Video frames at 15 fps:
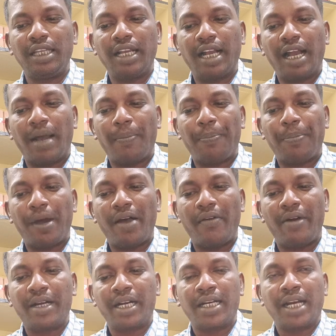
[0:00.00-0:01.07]
எங்கள்
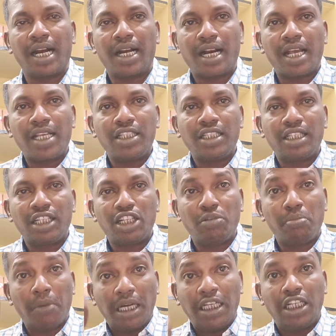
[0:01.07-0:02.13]
அப்பாவான
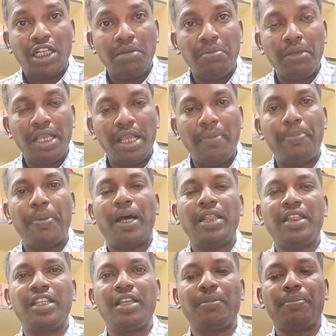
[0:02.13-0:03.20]
நடராஜனுக்கு மட்டுமே
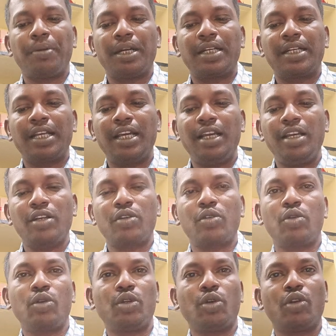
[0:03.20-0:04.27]
பாத்தியப்பட்ட
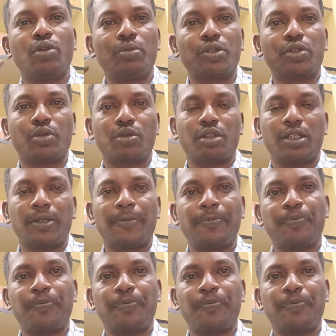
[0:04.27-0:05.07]
கூட்டு குடும்ப சொத்து